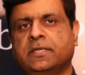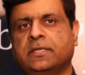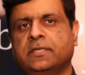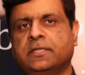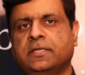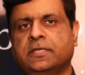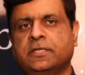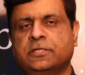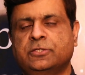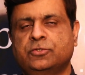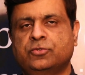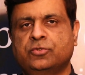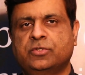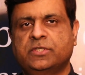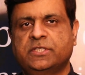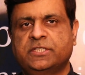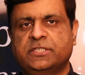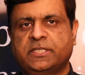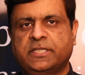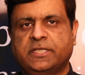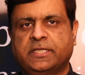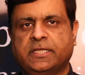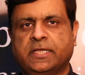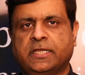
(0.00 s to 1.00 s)
के लिए
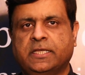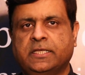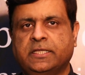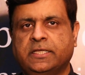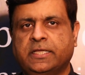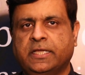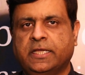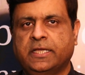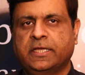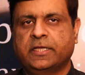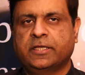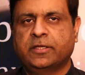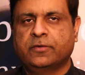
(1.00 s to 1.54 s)
जुडिशरी के लिए